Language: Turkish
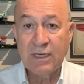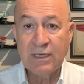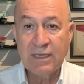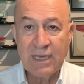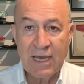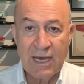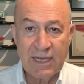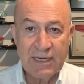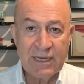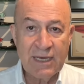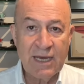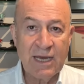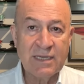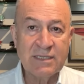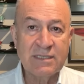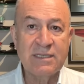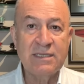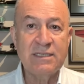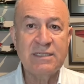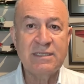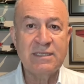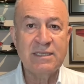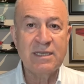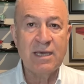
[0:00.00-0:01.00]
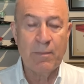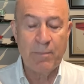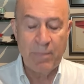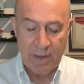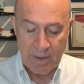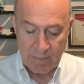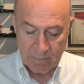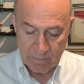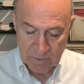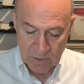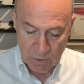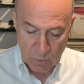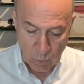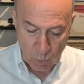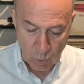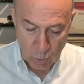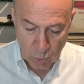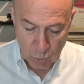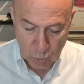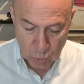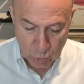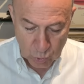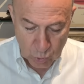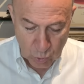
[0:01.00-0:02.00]
Yani asist yapan bir
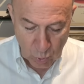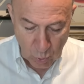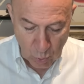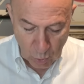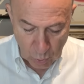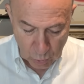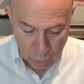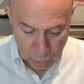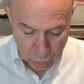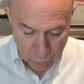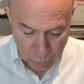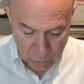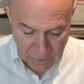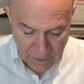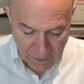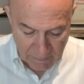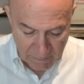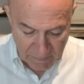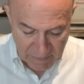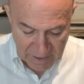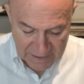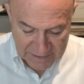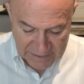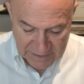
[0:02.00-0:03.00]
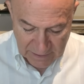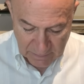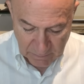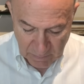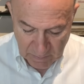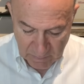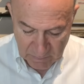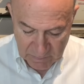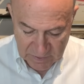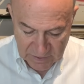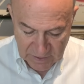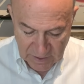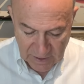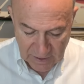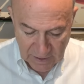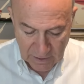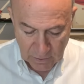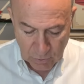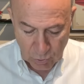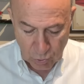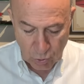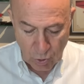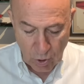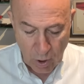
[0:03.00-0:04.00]
oyuncu olduğundan bahsetmemiz
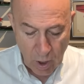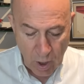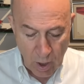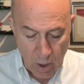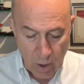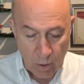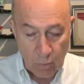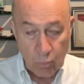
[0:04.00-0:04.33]
gerekiyor.